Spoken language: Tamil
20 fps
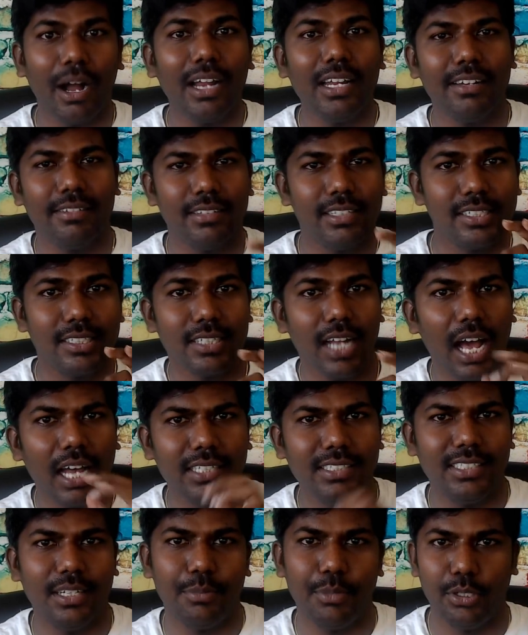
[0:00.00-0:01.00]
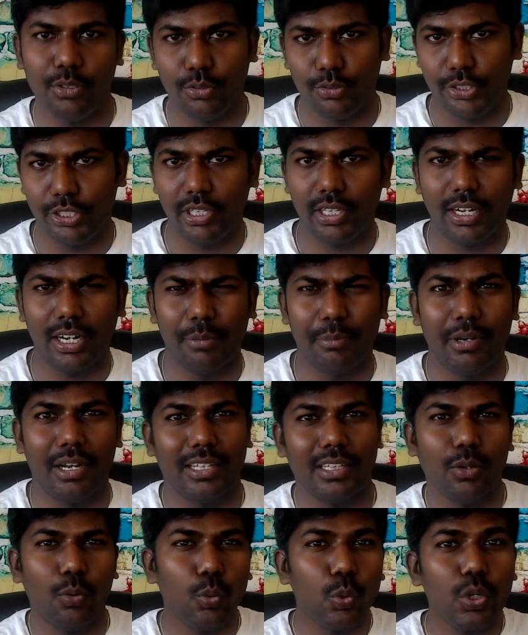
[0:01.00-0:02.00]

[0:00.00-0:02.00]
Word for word: பாலில் வந்து ஸ்டார்ச் அப்படின்னு ஒரு விஷயத்தை கலப்பாங்க இந்த